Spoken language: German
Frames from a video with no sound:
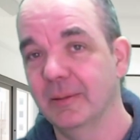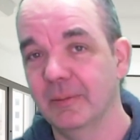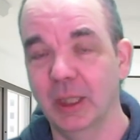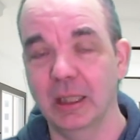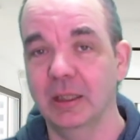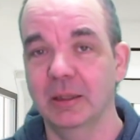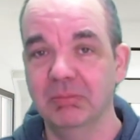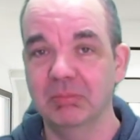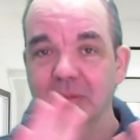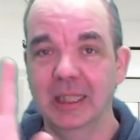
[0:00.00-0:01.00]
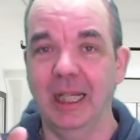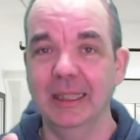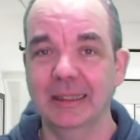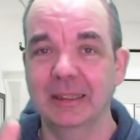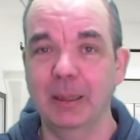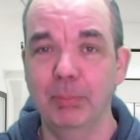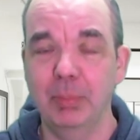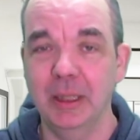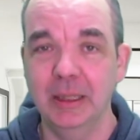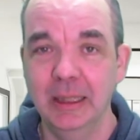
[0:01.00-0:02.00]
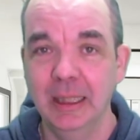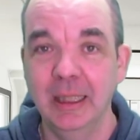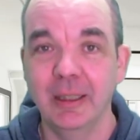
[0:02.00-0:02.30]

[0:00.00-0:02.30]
Wirklich, ganz simpel,